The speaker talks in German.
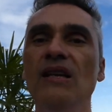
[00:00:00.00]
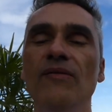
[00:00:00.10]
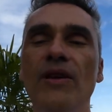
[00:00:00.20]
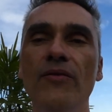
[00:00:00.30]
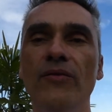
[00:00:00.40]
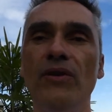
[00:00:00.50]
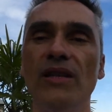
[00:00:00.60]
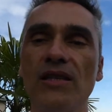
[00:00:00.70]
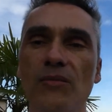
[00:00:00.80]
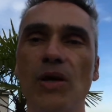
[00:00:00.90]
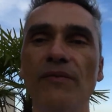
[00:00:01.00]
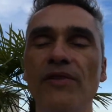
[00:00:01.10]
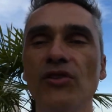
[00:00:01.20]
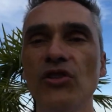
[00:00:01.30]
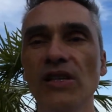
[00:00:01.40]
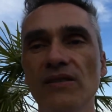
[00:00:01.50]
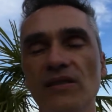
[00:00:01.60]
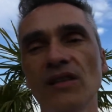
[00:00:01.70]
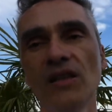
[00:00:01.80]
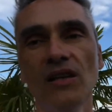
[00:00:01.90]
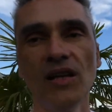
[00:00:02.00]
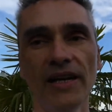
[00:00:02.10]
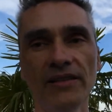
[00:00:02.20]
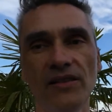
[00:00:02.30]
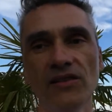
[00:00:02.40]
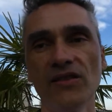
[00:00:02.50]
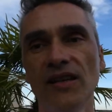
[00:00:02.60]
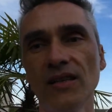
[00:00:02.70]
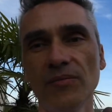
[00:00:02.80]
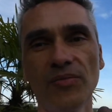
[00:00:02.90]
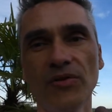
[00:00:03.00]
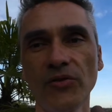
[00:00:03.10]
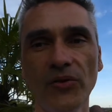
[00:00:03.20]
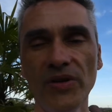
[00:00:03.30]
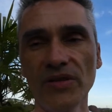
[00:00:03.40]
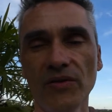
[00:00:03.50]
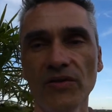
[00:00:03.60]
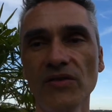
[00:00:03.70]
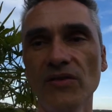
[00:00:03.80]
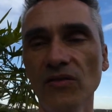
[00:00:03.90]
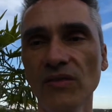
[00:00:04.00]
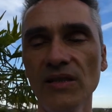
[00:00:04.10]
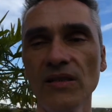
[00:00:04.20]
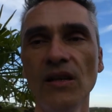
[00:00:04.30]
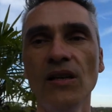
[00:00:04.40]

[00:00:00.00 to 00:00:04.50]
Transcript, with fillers: wenn du noch ganz am Anfang stehst, IT-Startup gründest oder sonst irgendwas,